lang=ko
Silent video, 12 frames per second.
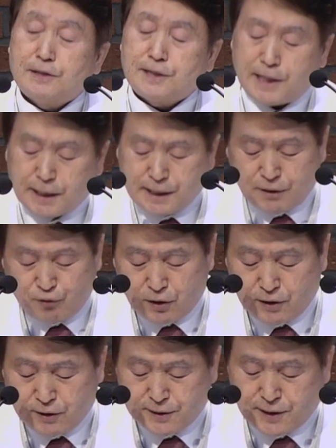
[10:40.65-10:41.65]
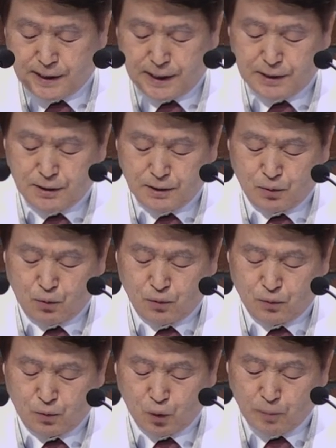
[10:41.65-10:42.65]
찾게 된 것에 대한
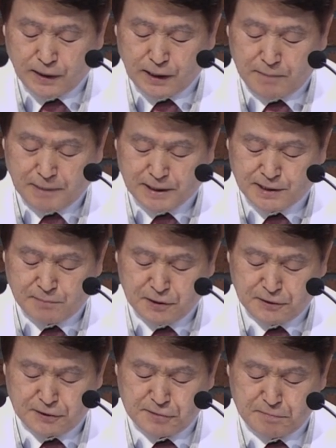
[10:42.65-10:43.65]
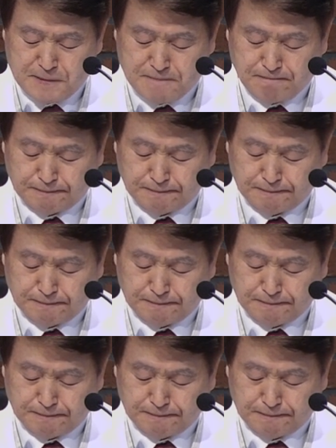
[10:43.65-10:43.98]
고백의 말씀인 것입니다.